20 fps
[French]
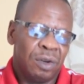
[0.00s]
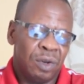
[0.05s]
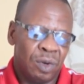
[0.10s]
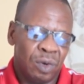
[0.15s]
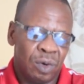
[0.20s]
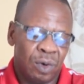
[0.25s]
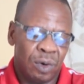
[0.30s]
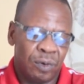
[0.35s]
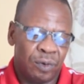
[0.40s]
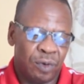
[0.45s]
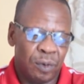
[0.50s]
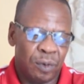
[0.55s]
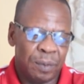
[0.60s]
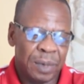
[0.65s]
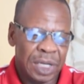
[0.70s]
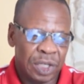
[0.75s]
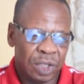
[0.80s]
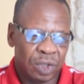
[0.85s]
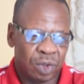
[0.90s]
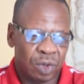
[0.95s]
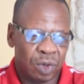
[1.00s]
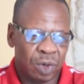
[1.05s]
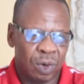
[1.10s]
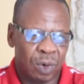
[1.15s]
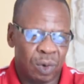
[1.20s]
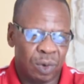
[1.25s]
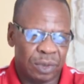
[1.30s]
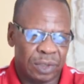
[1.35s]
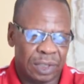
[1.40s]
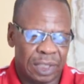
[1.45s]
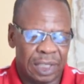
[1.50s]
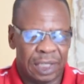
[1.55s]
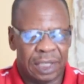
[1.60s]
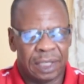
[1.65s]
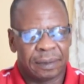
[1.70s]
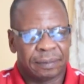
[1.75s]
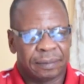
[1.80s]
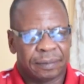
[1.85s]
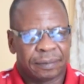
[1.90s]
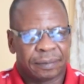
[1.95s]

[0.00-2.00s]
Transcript: nous vous bénissons aussi.